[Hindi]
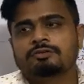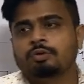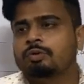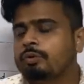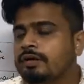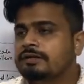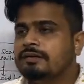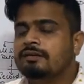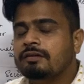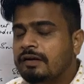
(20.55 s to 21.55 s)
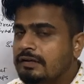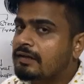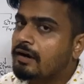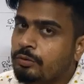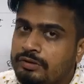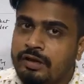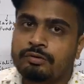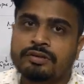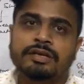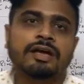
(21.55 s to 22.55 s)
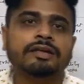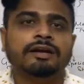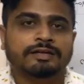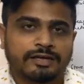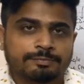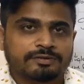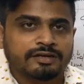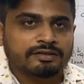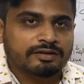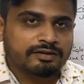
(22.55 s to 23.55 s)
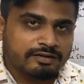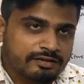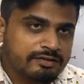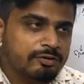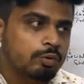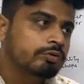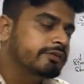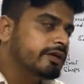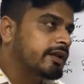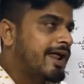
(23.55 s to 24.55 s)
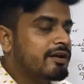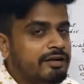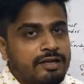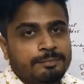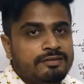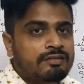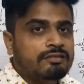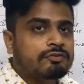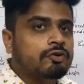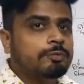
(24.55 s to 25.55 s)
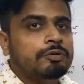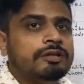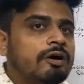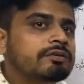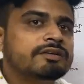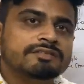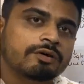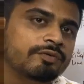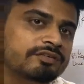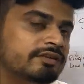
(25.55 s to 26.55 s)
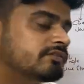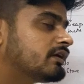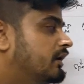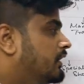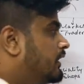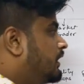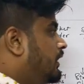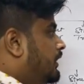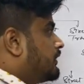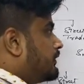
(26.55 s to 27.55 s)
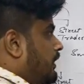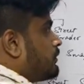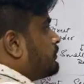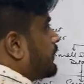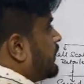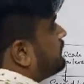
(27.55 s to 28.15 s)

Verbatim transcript: सो इंटरनल ट्रेड क्या होता है उसके क्या क्या टाइप्स हैं क्या क्या नहीं होल सेल एंड रिटेल बिजनेस किसको बोलते हैं उसकी सर्विसेज़ Now